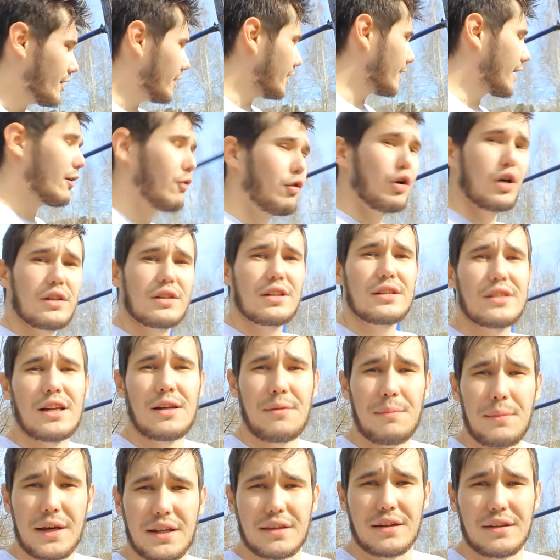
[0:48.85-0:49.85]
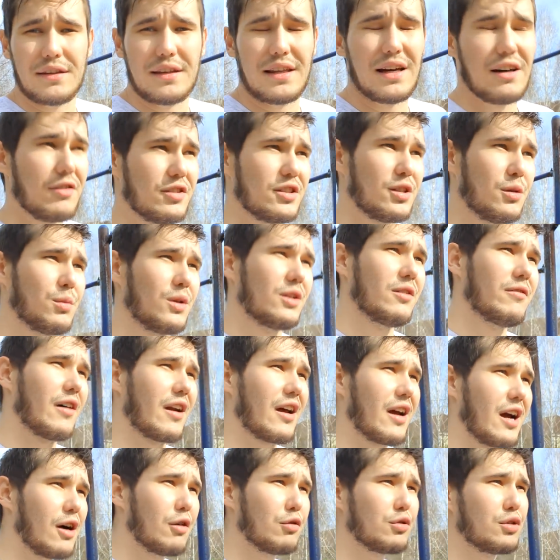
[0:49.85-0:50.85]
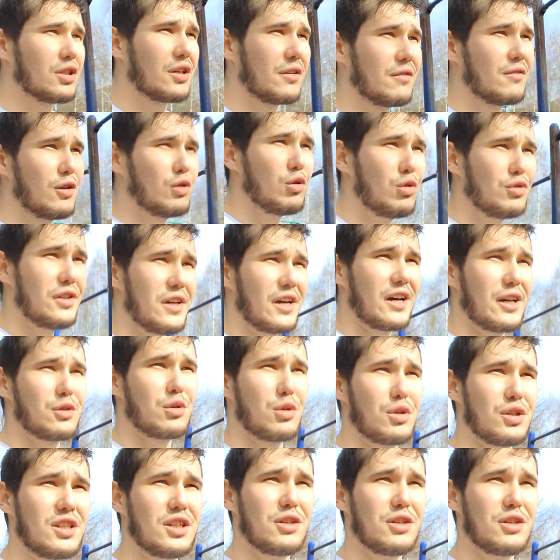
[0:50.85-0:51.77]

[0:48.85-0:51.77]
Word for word: Для кого этот элемент? Да, в основном для воркаутеров, для людей, которые